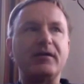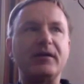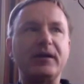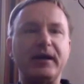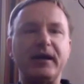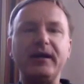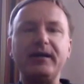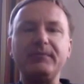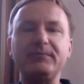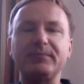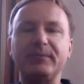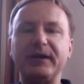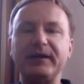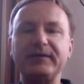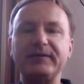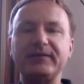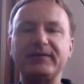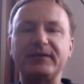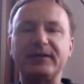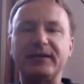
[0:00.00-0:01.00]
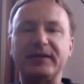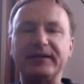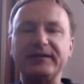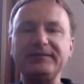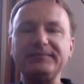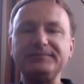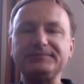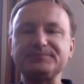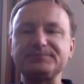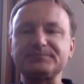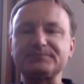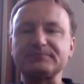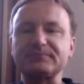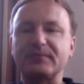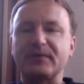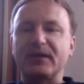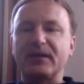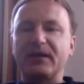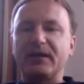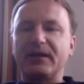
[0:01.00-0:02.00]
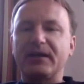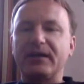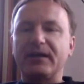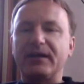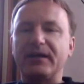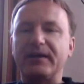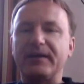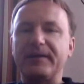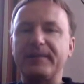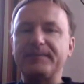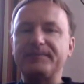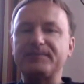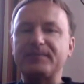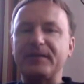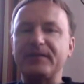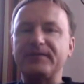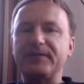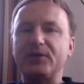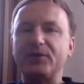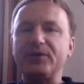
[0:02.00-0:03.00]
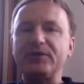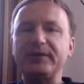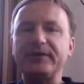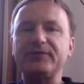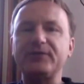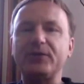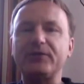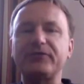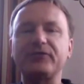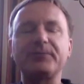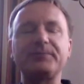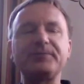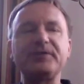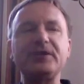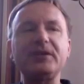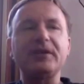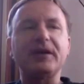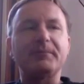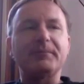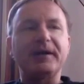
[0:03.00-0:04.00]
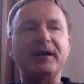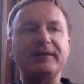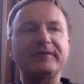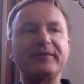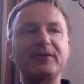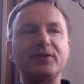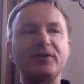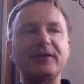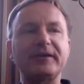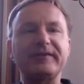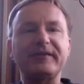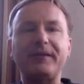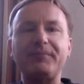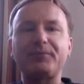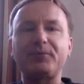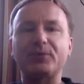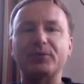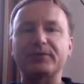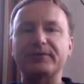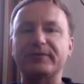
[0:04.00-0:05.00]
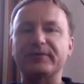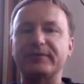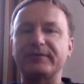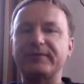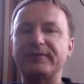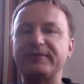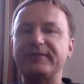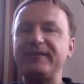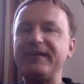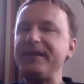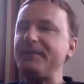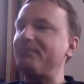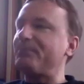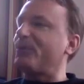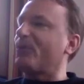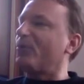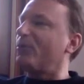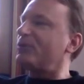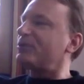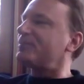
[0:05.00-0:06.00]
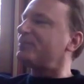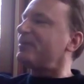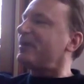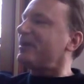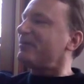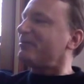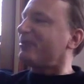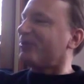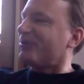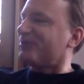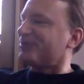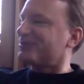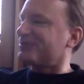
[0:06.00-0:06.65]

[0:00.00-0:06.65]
Ja, beides klein. Ähm, Sie können das noch subtiler machen, Sie können das abkürzen. C.P.